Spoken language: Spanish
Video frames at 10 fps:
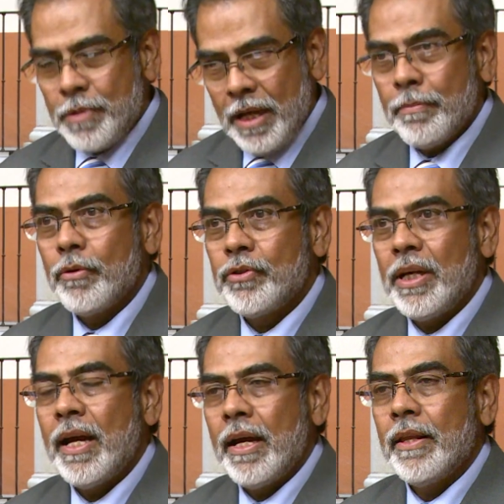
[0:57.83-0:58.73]
miembros
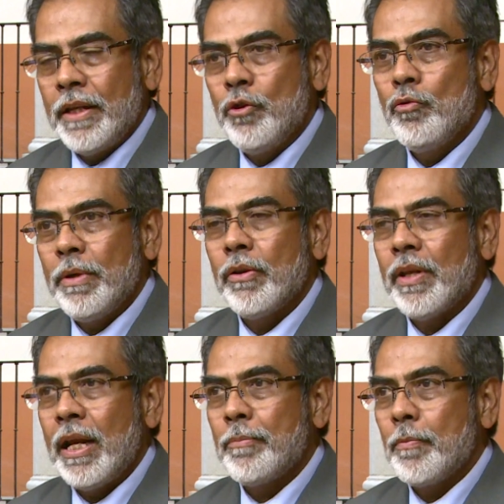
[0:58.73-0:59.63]
ya de número
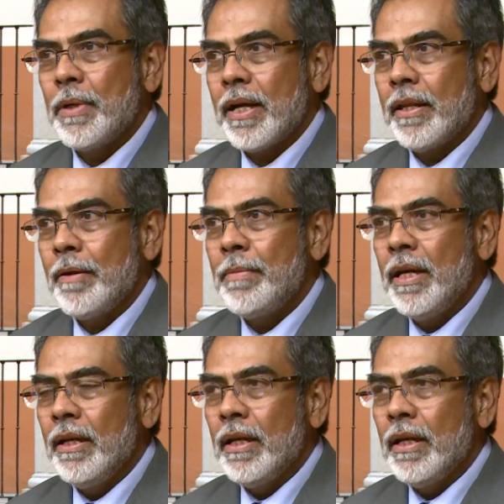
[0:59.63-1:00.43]
de la propia academia,